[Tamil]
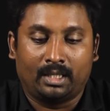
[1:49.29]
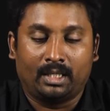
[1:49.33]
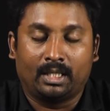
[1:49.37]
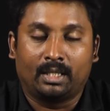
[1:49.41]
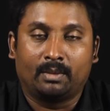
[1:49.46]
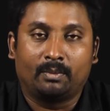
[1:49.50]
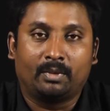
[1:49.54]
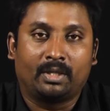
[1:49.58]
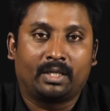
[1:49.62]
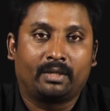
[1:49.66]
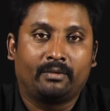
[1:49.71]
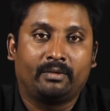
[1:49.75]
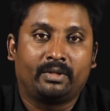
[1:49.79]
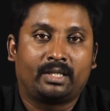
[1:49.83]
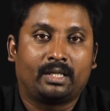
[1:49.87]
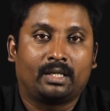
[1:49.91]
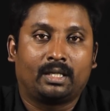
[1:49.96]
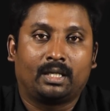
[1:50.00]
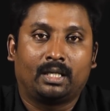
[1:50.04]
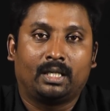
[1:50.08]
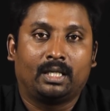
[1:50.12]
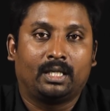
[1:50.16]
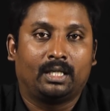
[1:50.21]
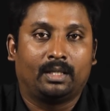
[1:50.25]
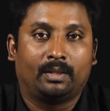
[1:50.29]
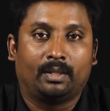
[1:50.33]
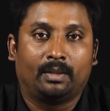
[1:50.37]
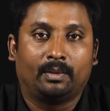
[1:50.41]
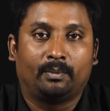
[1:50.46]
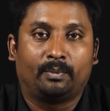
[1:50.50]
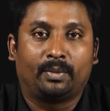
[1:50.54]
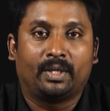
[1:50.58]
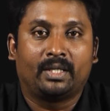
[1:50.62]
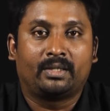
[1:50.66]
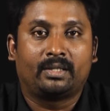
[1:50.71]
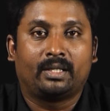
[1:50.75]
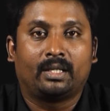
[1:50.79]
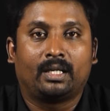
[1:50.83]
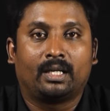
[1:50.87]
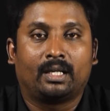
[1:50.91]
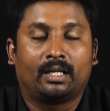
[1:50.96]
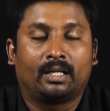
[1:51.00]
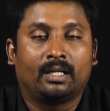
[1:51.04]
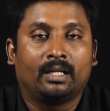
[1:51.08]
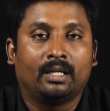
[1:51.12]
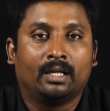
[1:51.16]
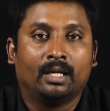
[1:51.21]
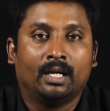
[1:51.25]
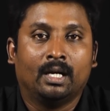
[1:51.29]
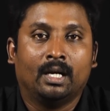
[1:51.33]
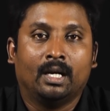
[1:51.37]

இந்த மாதிரி விஷயங்களில் பேசியிருக்காரு